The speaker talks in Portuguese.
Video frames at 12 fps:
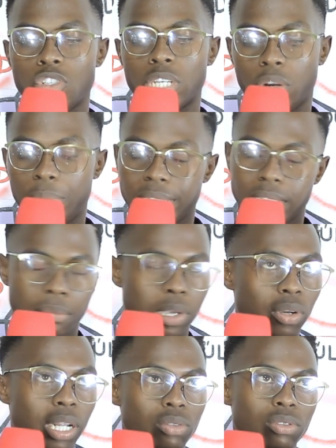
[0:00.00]
geralmente a
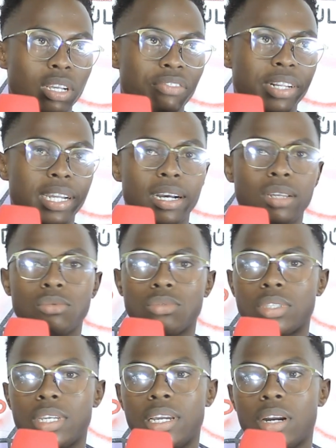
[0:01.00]
maioria dos africanos
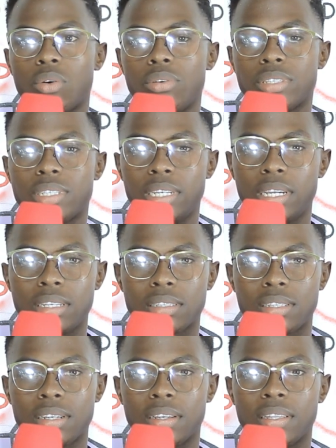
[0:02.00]
tem a
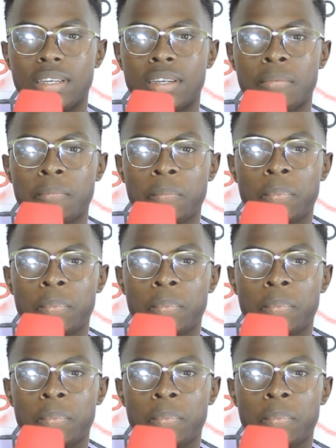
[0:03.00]
consciência, né?